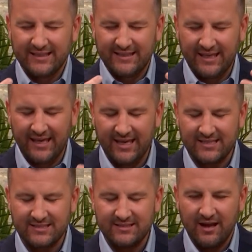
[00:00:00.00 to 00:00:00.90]

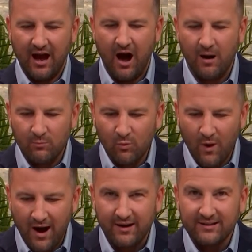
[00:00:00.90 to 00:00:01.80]
Christ en
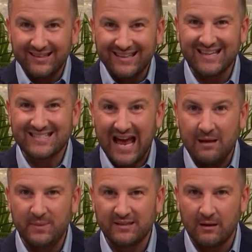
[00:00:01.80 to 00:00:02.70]
moi. Christ
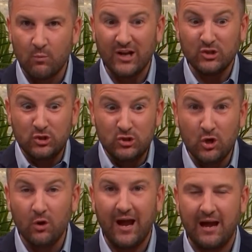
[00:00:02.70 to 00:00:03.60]
habite en moi.
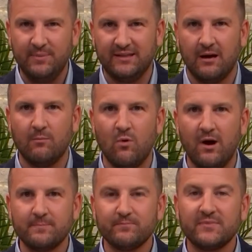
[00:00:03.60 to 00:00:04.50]
Dieu habite en moi.